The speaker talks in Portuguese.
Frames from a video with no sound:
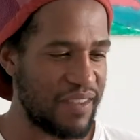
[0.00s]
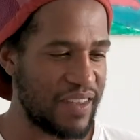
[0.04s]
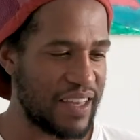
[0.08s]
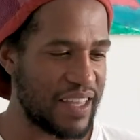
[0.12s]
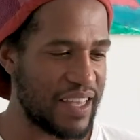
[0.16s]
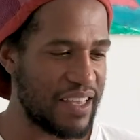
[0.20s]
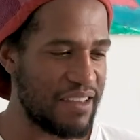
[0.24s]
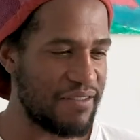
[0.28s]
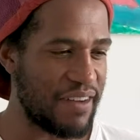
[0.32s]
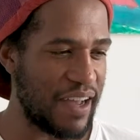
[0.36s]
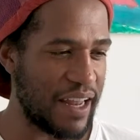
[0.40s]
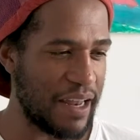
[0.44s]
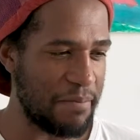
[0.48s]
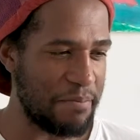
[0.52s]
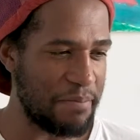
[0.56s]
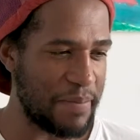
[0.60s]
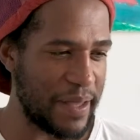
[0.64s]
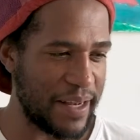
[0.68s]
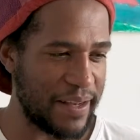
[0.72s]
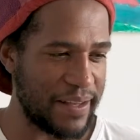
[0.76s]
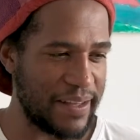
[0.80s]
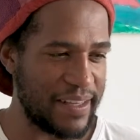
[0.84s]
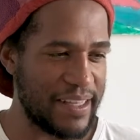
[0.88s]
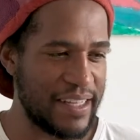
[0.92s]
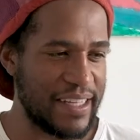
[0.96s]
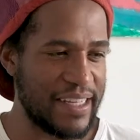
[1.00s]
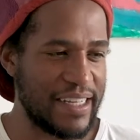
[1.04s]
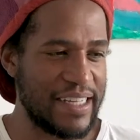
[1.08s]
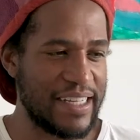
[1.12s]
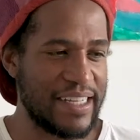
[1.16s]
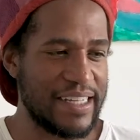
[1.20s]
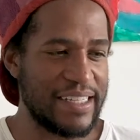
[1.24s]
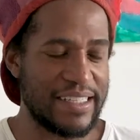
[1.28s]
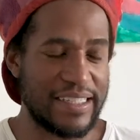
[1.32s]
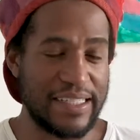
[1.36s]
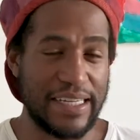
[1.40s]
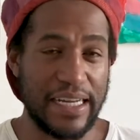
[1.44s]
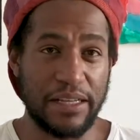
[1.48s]
Que vale a pena.
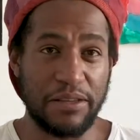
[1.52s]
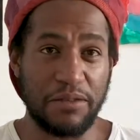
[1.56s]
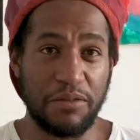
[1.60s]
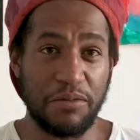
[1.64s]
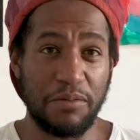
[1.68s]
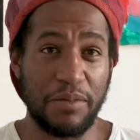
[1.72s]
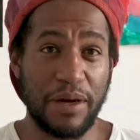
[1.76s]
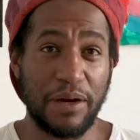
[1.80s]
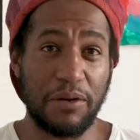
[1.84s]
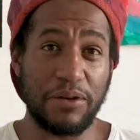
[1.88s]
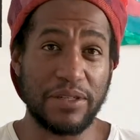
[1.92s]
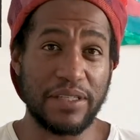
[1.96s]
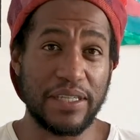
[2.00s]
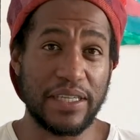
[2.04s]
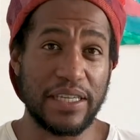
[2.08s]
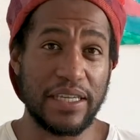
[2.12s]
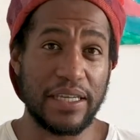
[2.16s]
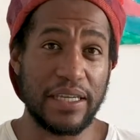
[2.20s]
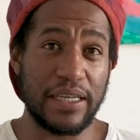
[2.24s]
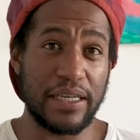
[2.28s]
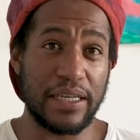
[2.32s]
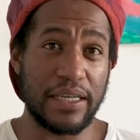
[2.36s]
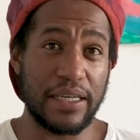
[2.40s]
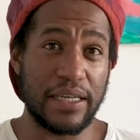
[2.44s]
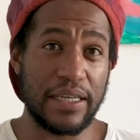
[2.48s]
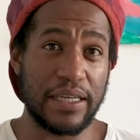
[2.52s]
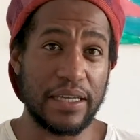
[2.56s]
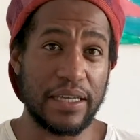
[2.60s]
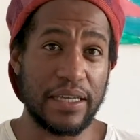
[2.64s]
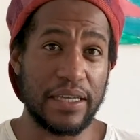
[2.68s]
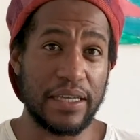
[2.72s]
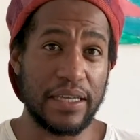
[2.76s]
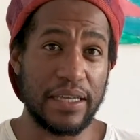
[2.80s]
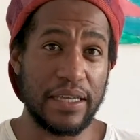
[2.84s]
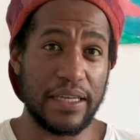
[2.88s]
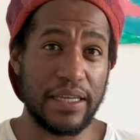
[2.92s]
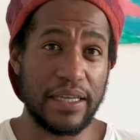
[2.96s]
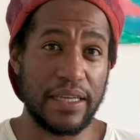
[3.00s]
Certo? Uma coisa que,
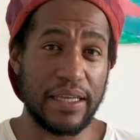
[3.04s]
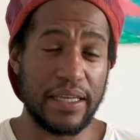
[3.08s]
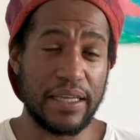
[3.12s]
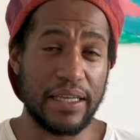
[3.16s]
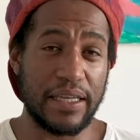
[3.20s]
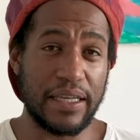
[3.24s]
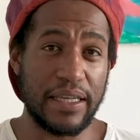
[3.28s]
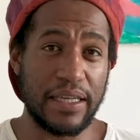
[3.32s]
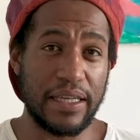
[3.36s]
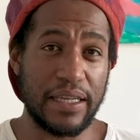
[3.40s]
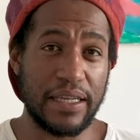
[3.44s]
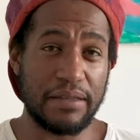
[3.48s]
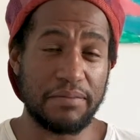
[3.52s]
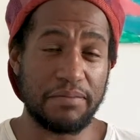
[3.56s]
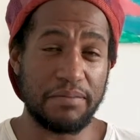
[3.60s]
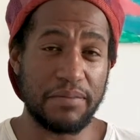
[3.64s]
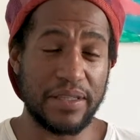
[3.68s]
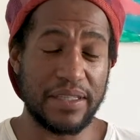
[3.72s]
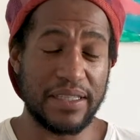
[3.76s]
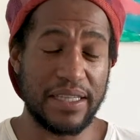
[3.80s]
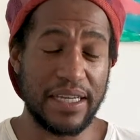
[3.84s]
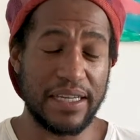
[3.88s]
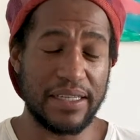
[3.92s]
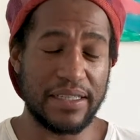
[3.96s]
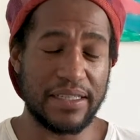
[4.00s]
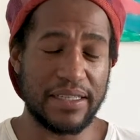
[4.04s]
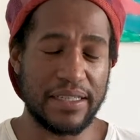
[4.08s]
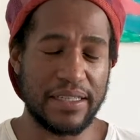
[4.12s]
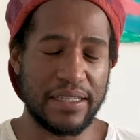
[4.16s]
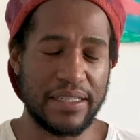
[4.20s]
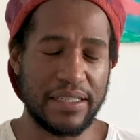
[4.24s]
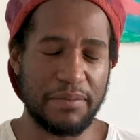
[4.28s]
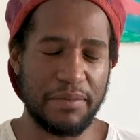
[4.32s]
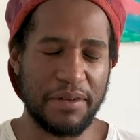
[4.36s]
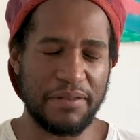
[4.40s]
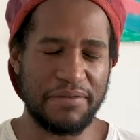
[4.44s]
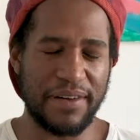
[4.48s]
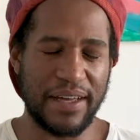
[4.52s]
que interessante
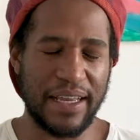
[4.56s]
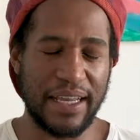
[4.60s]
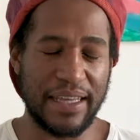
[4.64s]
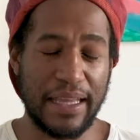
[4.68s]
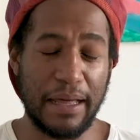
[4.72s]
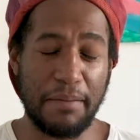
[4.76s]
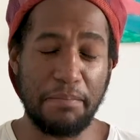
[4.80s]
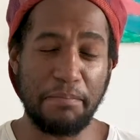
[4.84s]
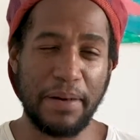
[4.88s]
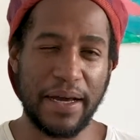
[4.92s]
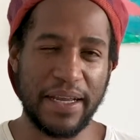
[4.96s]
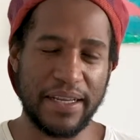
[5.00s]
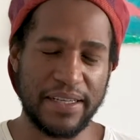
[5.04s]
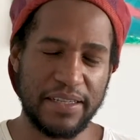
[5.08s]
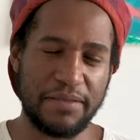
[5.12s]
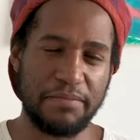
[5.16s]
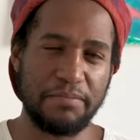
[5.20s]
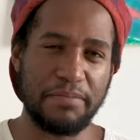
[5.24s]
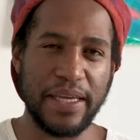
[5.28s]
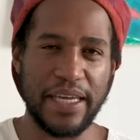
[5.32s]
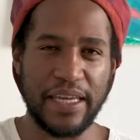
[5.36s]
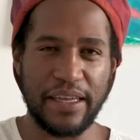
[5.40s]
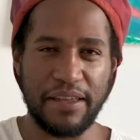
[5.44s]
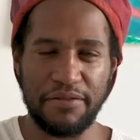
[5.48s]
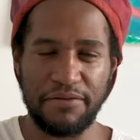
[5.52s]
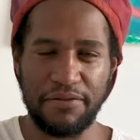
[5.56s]
também fala da parte B que